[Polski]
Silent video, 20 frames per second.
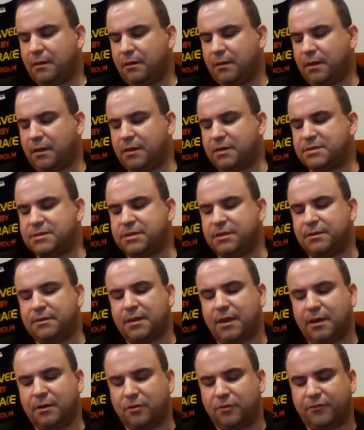jeden z
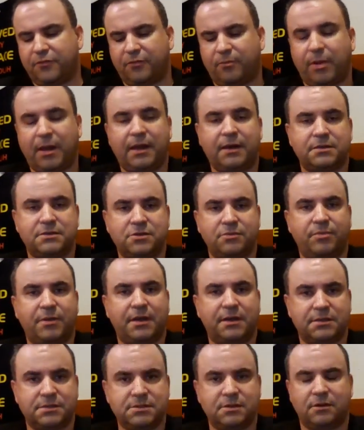liderów, bardzo,
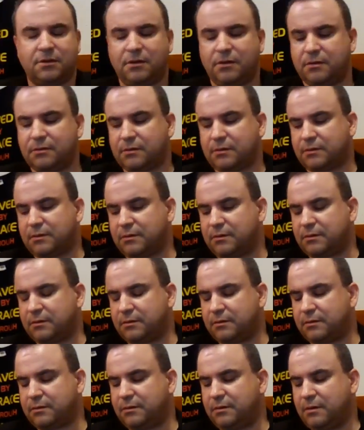bardzo e,
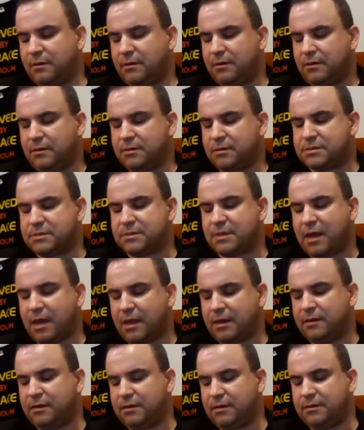
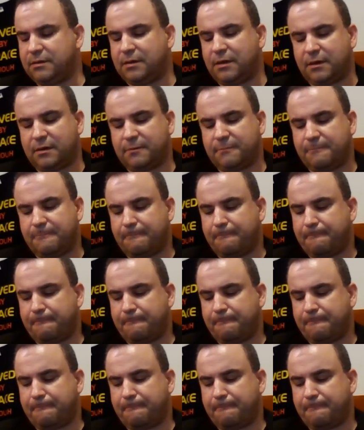znany lider e,